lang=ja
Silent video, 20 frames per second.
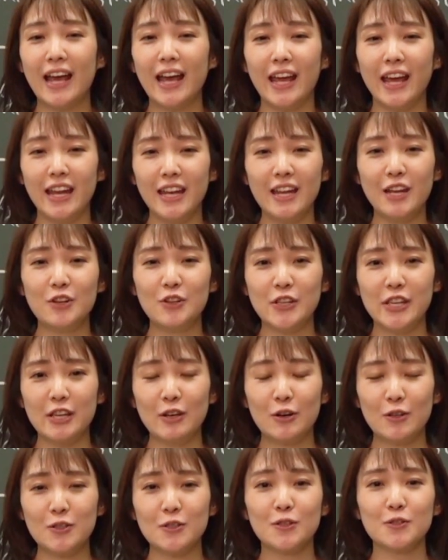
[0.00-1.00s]
エネルギー
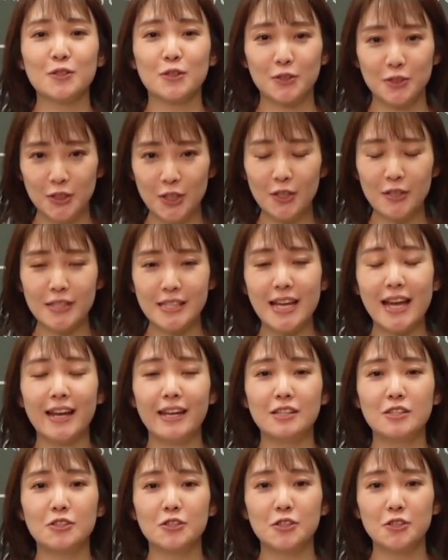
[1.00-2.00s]
保存則の成
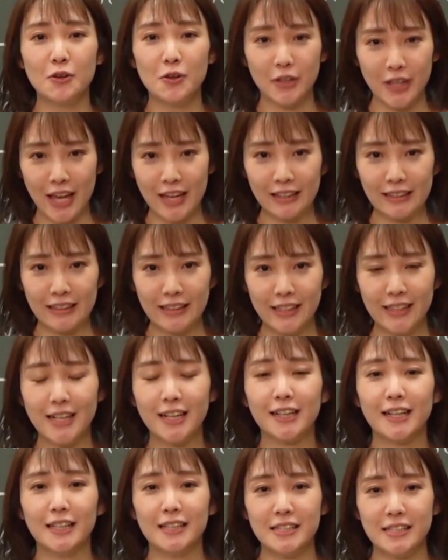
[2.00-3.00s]
立条件いか
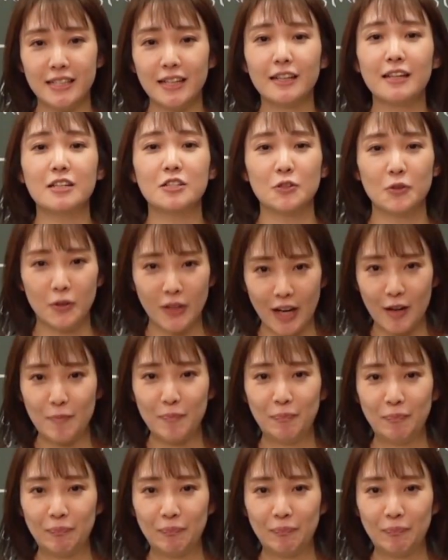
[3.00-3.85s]
がでしたでしょうか、